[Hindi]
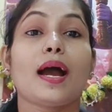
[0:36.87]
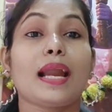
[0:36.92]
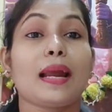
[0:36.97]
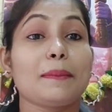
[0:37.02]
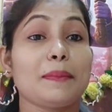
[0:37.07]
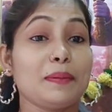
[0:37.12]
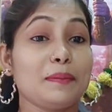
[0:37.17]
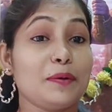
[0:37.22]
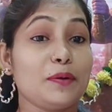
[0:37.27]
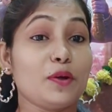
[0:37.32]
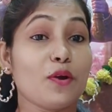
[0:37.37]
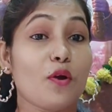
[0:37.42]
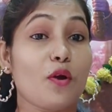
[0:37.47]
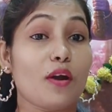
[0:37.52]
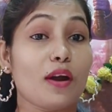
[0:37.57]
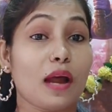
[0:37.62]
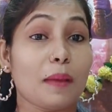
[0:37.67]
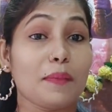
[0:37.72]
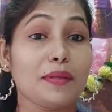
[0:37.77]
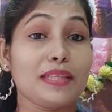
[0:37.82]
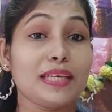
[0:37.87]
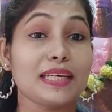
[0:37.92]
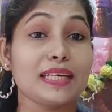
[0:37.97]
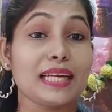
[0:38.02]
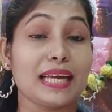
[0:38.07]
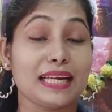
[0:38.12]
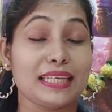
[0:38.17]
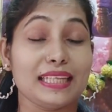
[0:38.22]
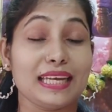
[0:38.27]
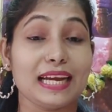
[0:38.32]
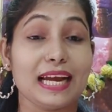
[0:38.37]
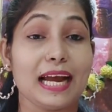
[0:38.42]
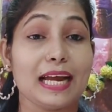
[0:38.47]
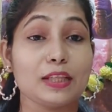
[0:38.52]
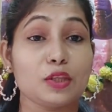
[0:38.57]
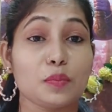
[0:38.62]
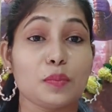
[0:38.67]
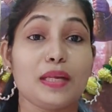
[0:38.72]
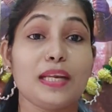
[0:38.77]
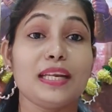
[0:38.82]
अगर आपने वीडियो और अभी तक नहीं देखा
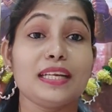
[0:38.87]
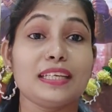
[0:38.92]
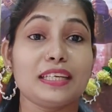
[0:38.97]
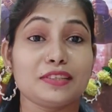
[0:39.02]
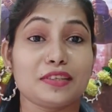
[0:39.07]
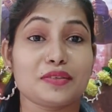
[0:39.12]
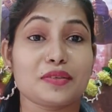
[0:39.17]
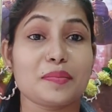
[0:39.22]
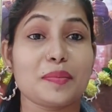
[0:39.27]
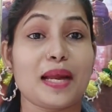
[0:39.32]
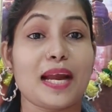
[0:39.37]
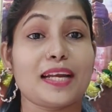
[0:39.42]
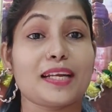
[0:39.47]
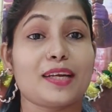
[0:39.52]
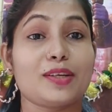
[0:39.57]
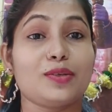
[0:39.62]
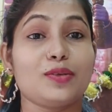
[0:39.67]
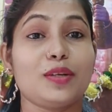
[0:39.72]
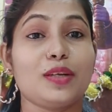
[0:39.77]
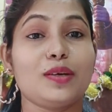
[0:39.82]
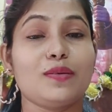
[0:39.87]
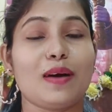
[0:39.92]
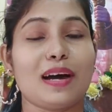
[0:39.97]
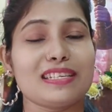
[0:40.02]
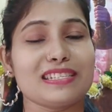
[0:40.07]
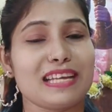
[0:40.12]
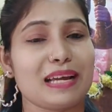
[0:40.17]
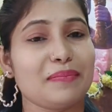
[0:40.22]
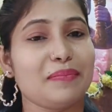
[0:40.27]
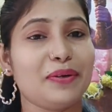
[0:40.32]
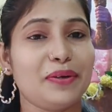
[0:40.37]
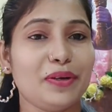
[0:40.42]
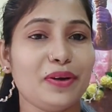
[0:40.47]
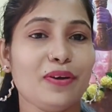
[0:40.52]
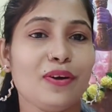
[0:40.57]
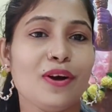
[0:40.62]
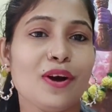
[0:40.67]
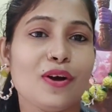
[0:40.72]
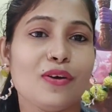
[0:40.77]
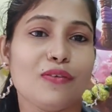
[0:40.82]
है तो मैं लिंक डिस्क्रिप्शन में एड कर दूंगी वहां से आप
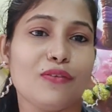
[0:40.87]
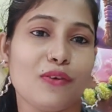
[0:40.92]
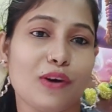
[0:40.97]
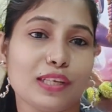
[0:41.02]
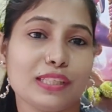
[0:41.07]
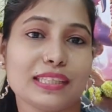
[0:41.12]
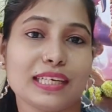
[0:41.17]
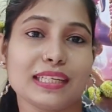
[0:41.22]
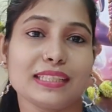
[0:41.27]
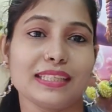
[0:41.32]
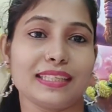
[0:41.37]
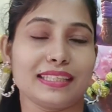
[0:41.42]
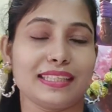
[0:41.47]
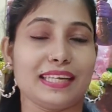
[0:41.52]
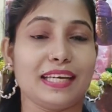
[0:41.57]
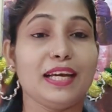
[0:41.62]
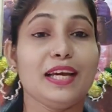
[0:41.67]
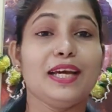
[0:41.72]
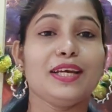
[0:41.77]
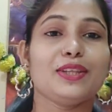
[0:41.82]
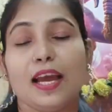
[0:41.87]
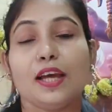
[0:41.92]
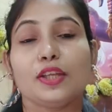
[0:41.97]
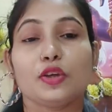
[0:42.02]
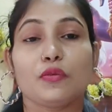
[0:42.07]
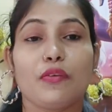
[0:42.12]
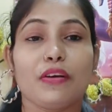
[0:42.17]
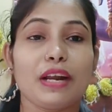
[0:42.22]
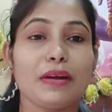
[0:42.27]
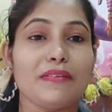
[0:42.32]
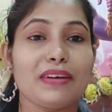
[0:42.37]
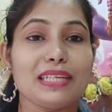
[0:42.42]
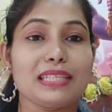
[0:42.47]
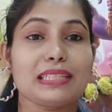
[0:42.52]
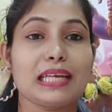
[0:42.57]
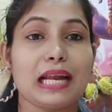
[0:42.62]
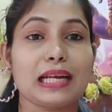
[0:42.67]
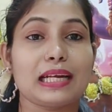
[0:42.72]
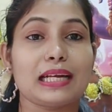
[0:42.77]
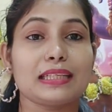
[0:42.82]
वीडियो वॉच कर सकते हैं तो फटाफट
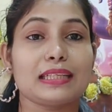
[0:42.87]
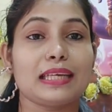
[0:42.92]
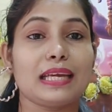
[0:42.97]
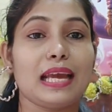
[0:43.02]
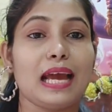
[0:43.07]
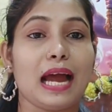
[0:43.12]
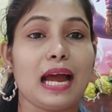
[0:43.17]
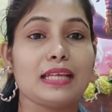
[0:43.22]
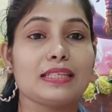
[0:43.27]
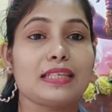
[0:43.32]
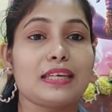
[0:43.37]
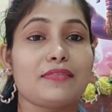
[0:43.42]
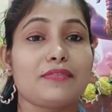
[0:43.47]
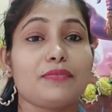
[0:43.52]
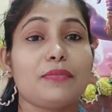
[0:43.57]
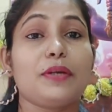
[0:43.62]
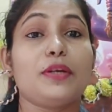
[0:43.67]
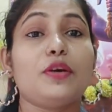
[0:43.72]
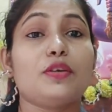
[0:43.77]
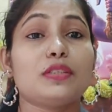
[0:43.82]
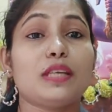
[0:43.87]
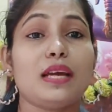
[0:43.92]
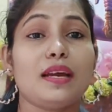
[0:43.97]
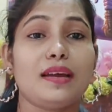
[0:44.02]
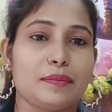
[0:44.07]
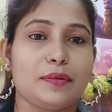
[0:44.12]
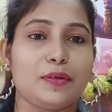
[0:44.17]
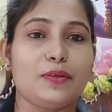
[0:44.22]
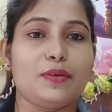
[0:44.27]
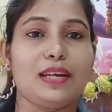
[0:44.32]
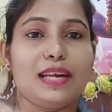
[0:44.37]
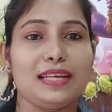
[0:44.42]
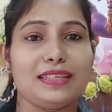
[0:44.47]
स्टार्ट करते हैं आज के वीडियो से वीडियो